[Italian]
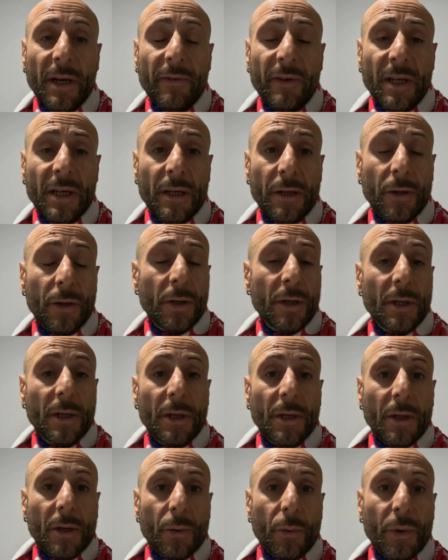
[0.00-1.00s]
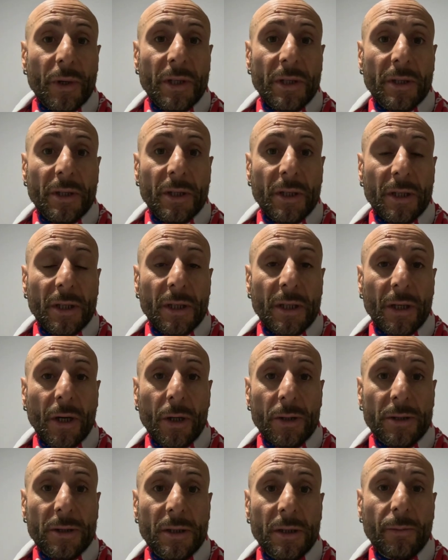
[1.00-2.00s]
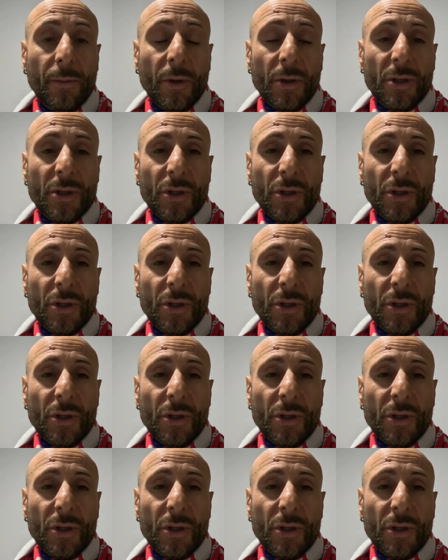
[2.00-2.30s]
averlo, quindi ottimo.